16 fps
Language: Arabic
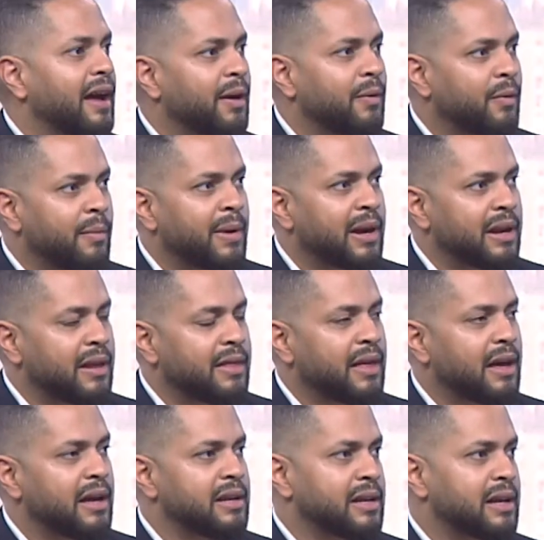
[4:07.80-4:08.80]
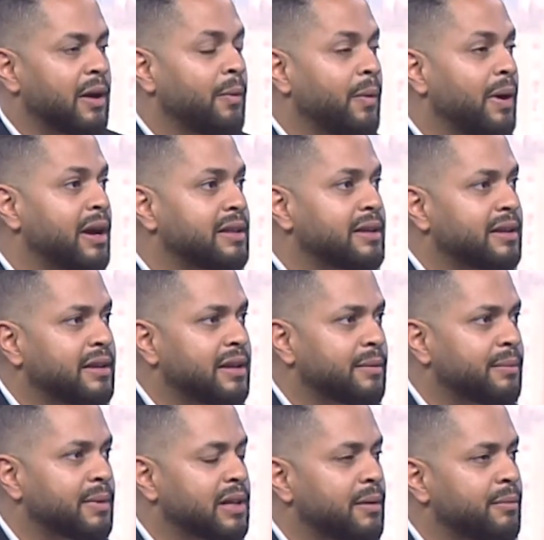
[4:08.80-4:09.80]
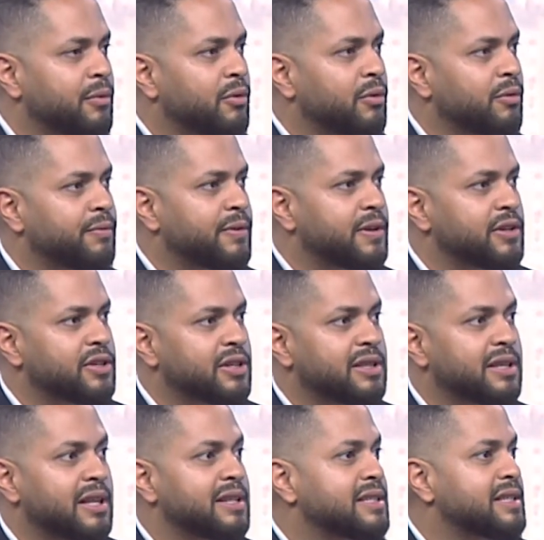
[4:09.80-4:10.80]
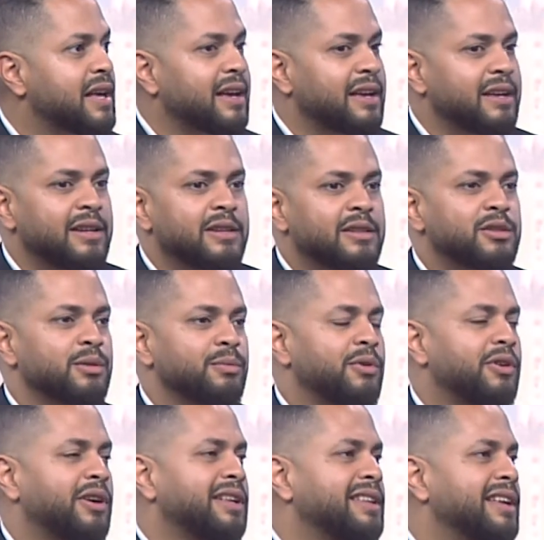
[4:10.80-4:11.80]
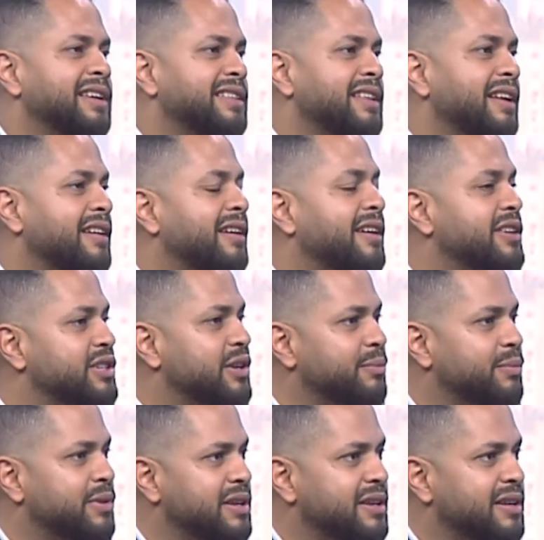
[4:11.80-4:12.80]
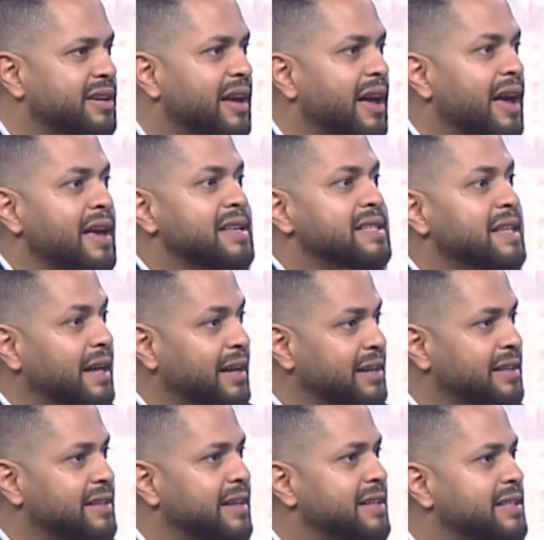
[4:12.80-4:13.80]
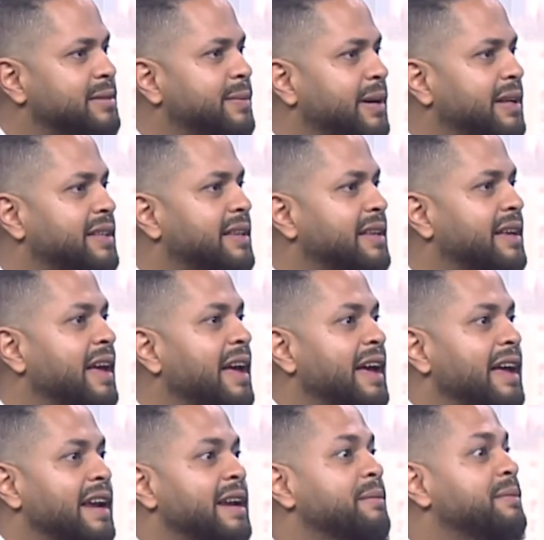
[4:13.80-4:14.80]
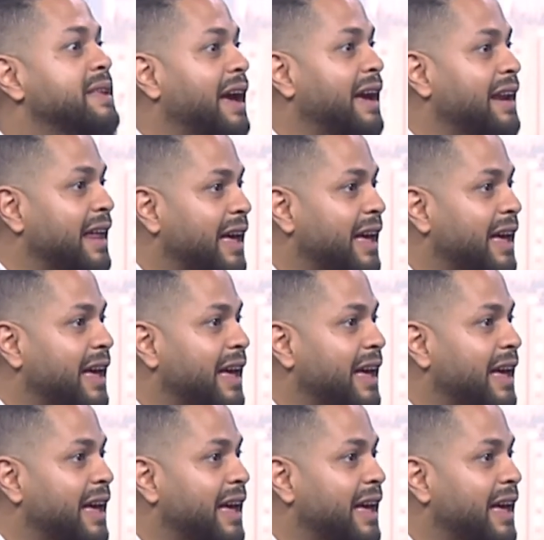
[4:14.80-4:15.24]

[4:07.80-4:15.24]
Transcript: آه، وما الى ذلك اوقات كثير مثلا بيكون في جدا صاحي الصبح عندك طاقه ايجابيه سعيده سمعتي نمتي على